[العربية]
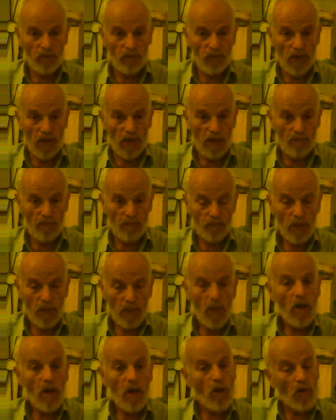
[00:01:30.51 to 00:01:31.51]
فلها
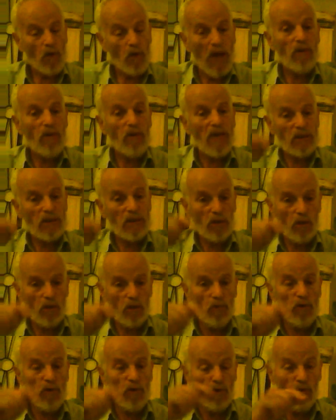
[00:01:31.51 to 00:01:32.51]
قالوا لا
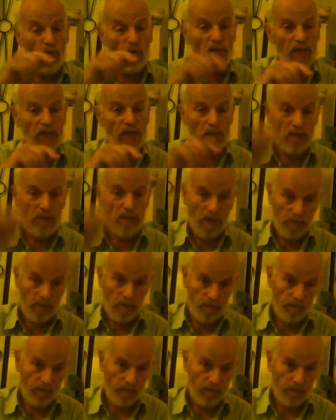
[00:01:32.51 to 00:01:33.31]
تعلون علوا كبيرا